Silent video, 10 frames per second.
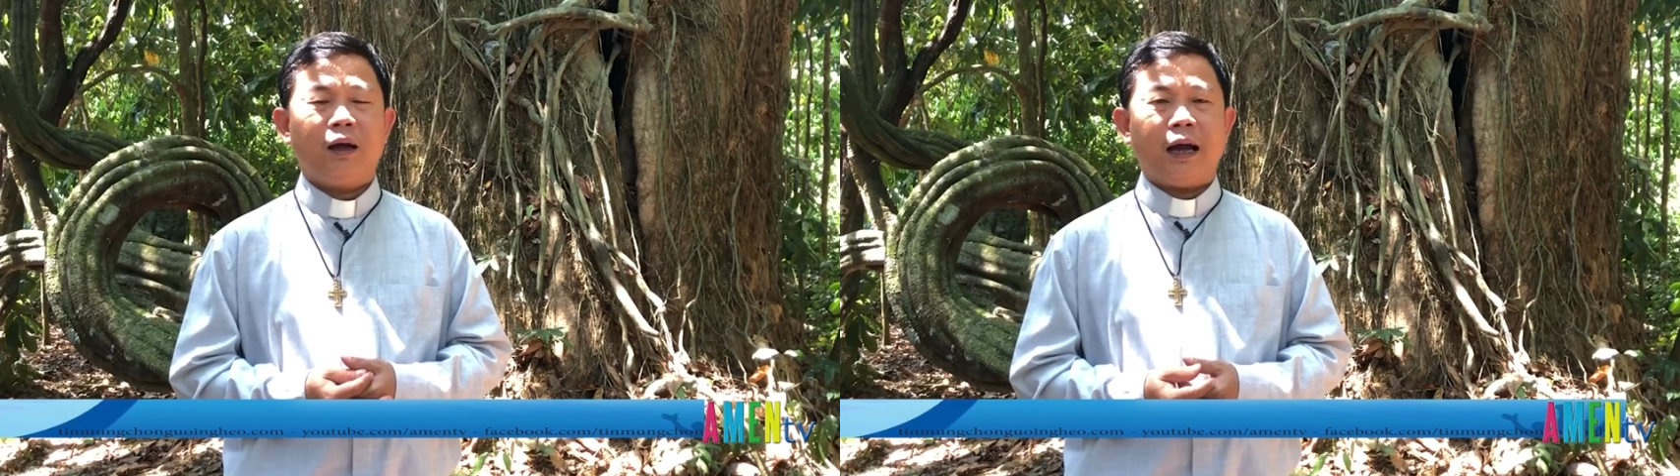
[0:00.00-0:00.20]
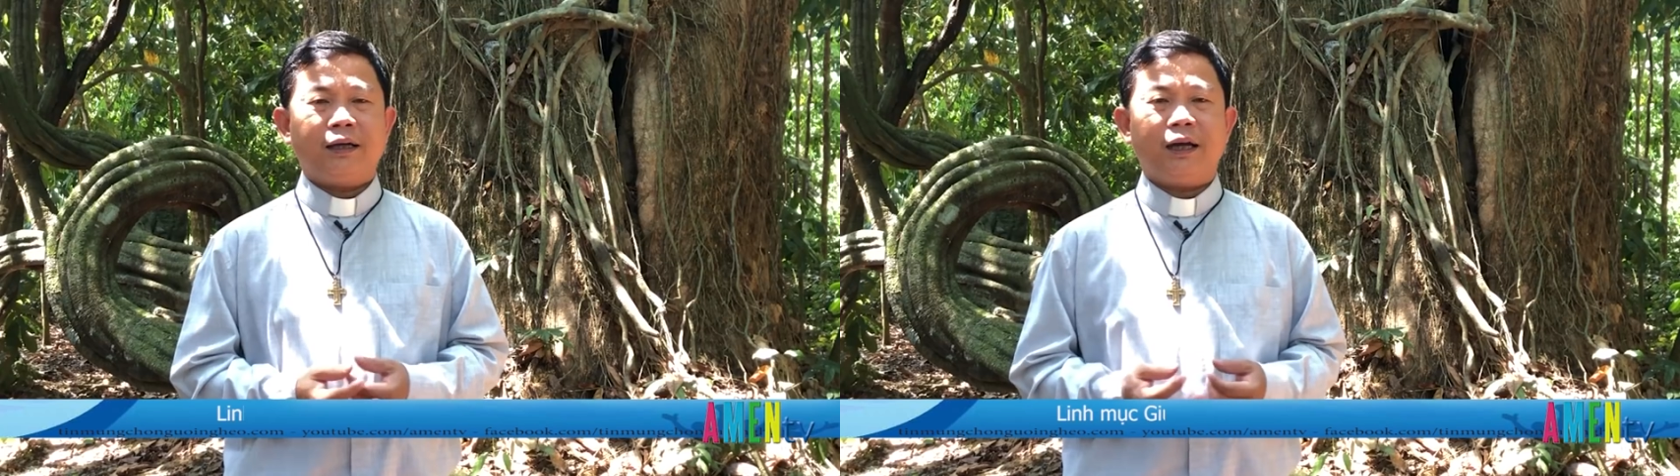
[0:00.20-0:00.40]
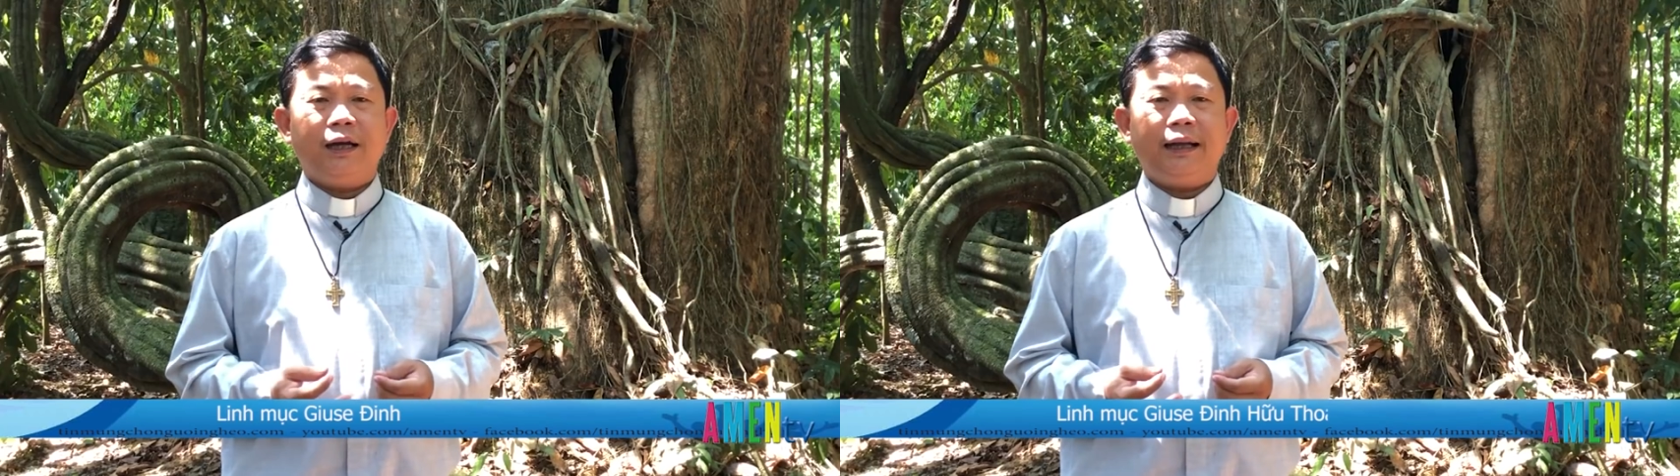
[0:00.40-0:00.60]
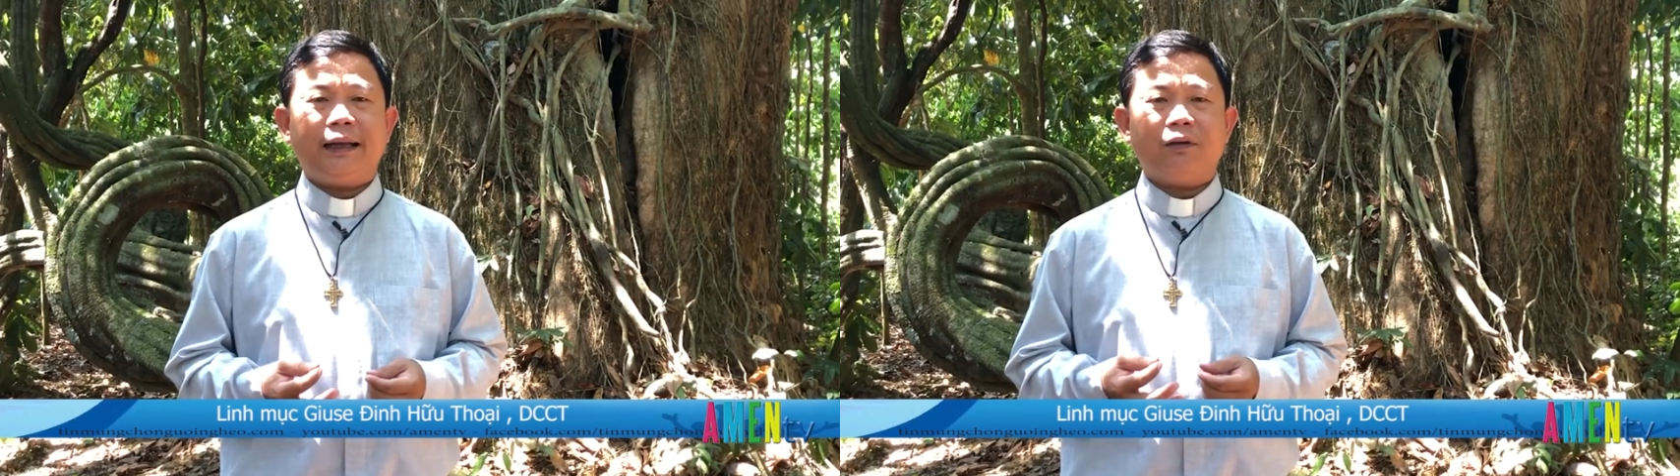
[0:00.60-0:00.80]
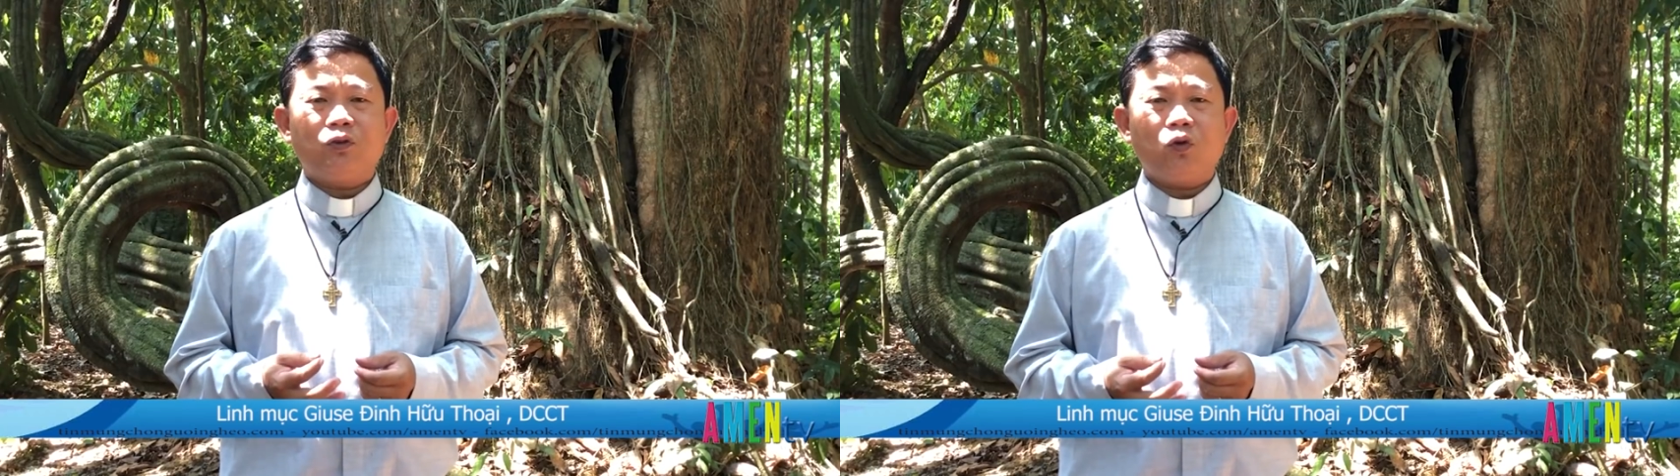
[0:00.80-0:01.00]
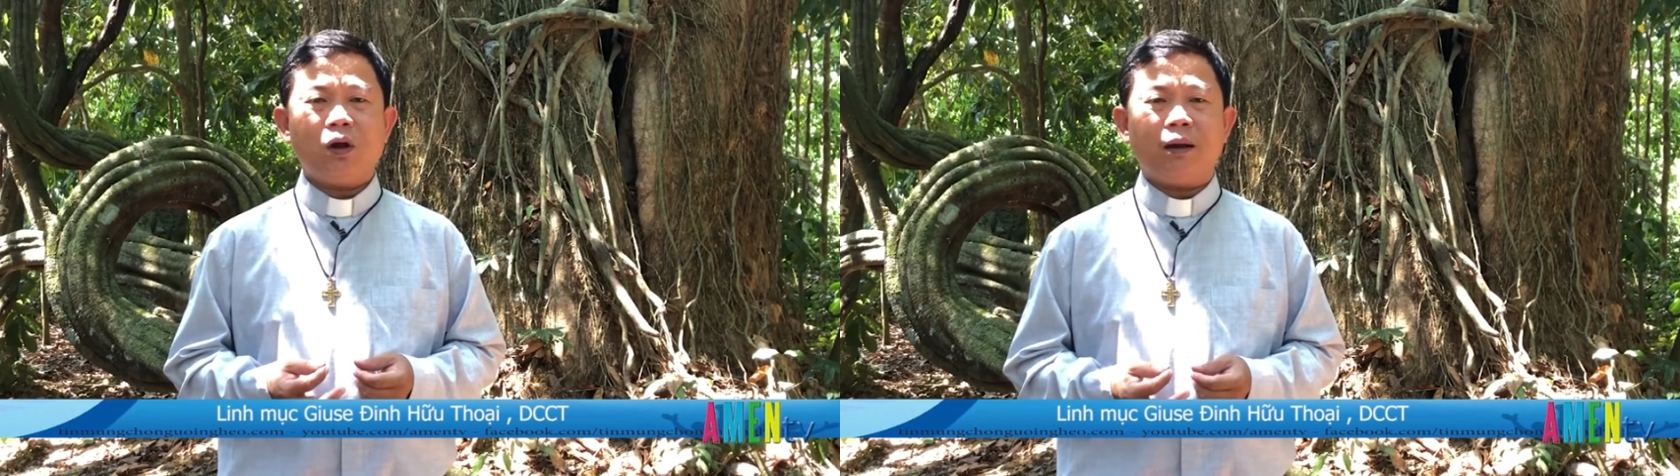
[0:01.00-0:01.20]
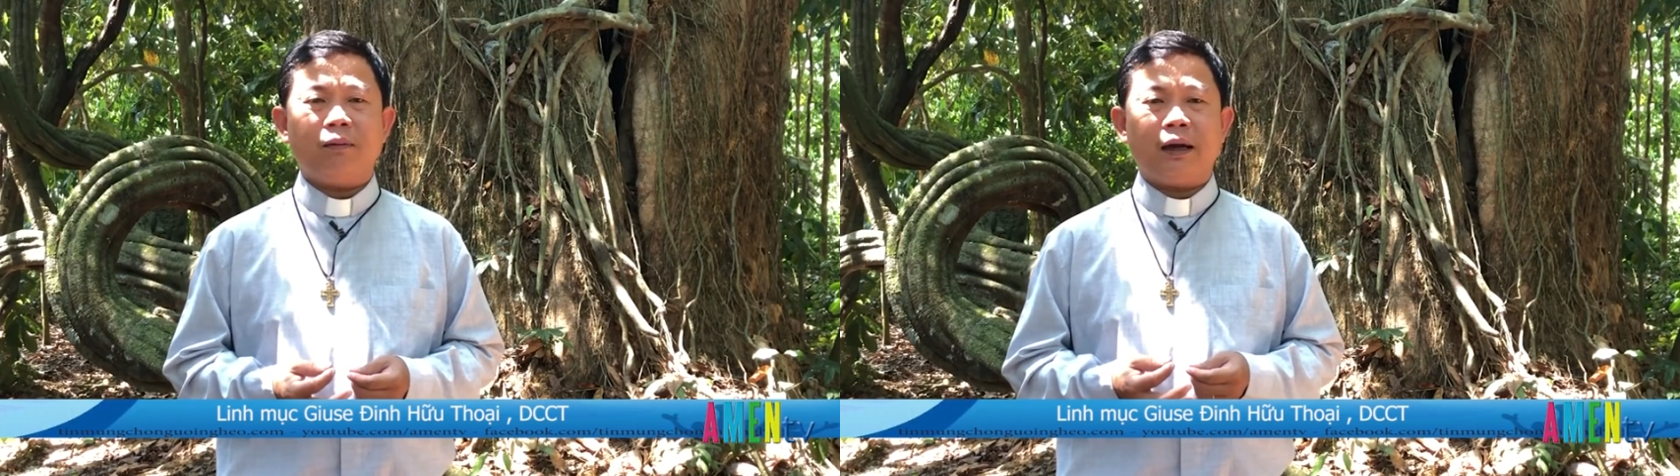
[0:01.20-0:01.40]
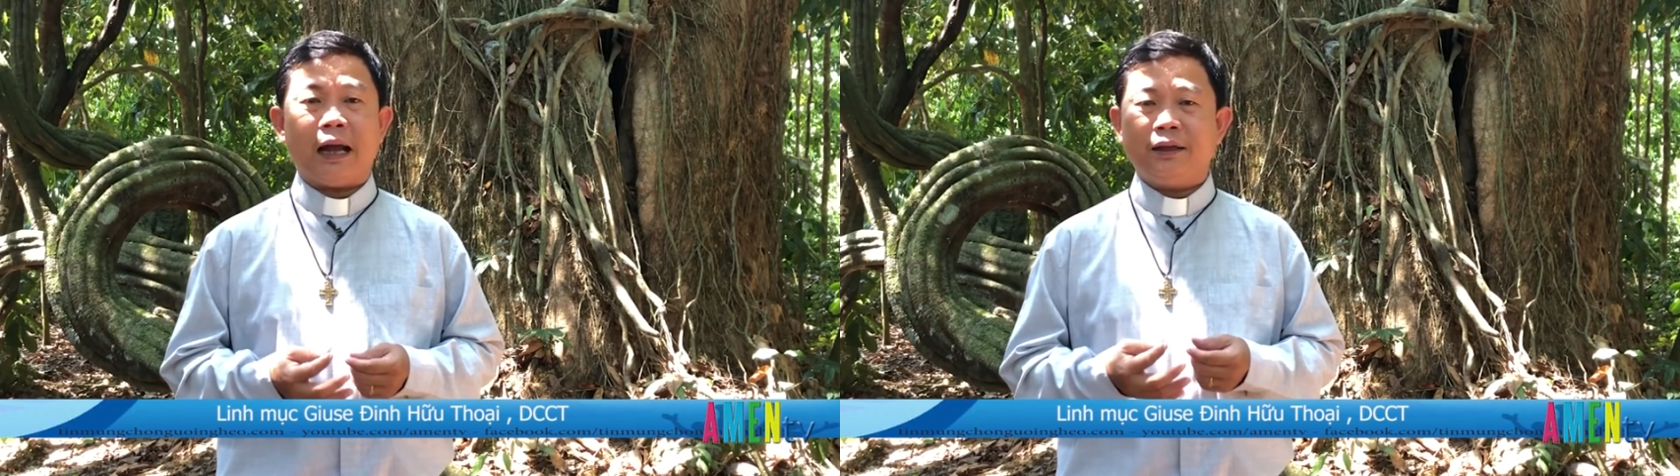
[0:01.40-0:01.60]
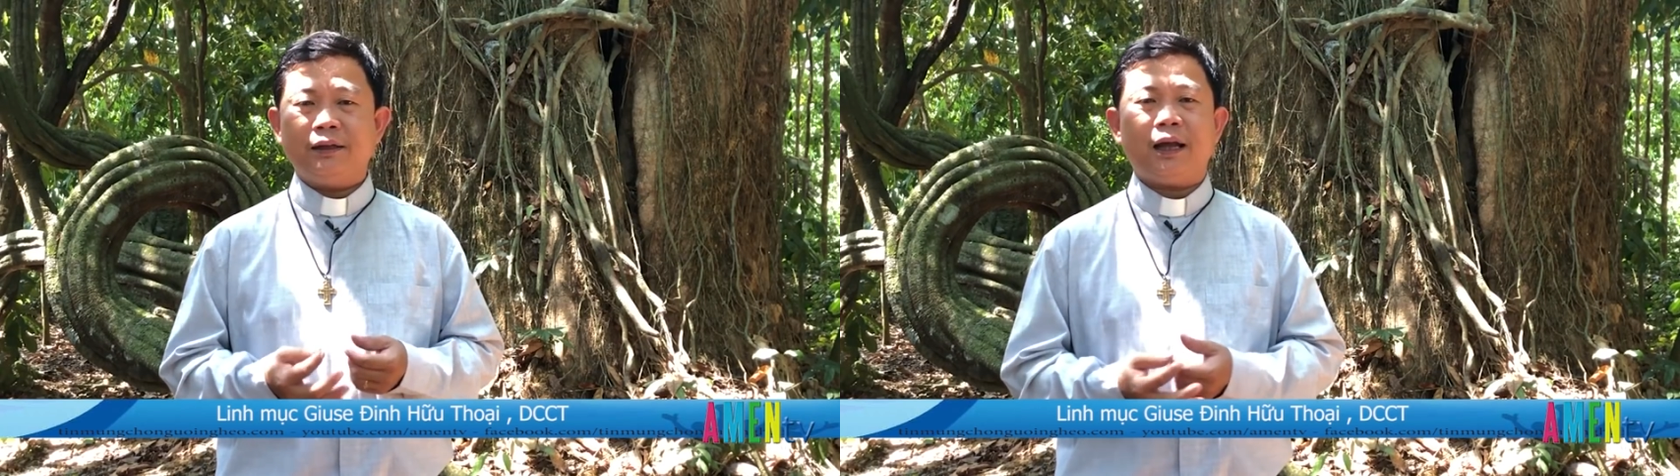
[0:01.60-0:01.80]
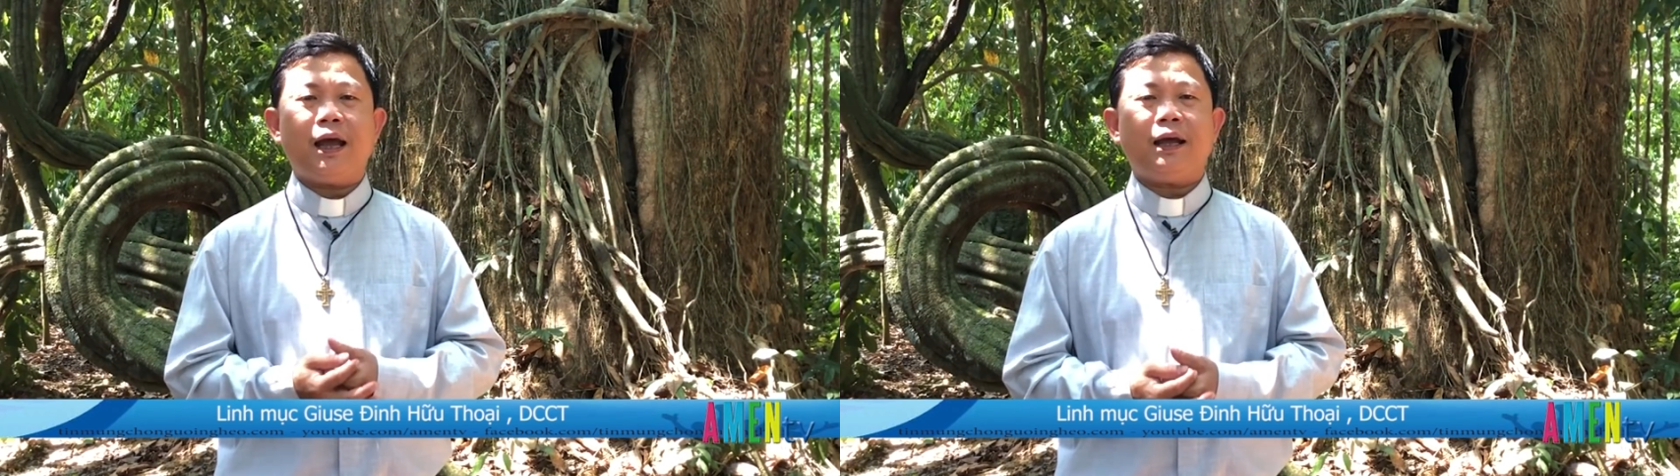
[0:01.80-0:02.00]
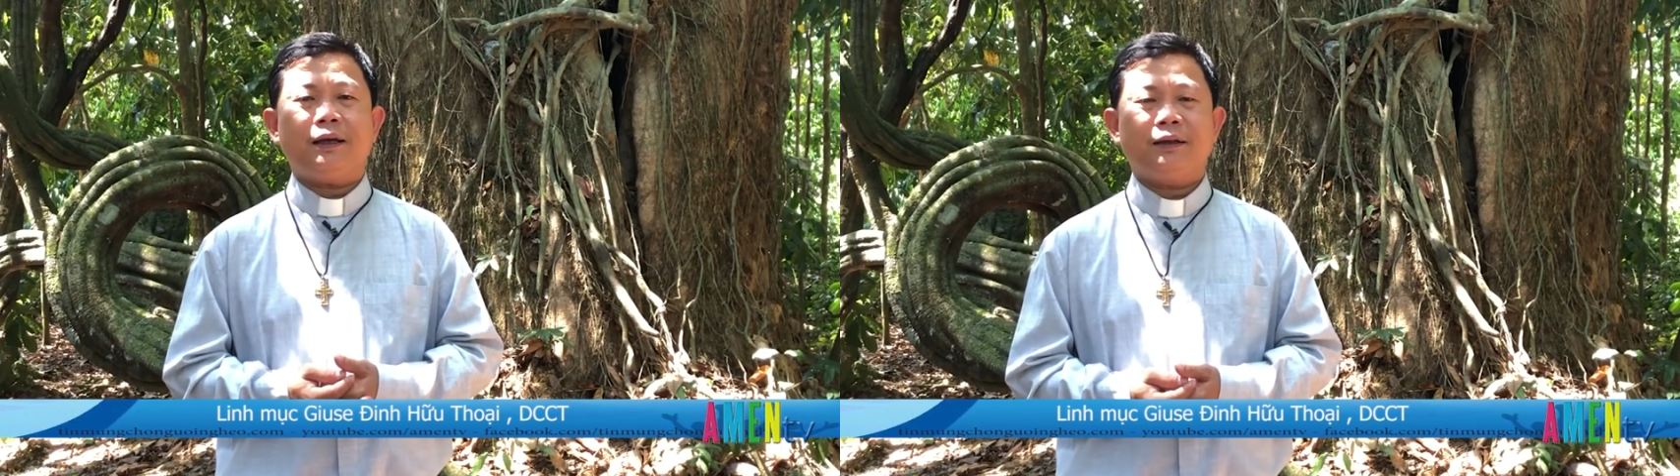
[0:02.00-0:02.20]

hành trình đi theo chúa là là như thế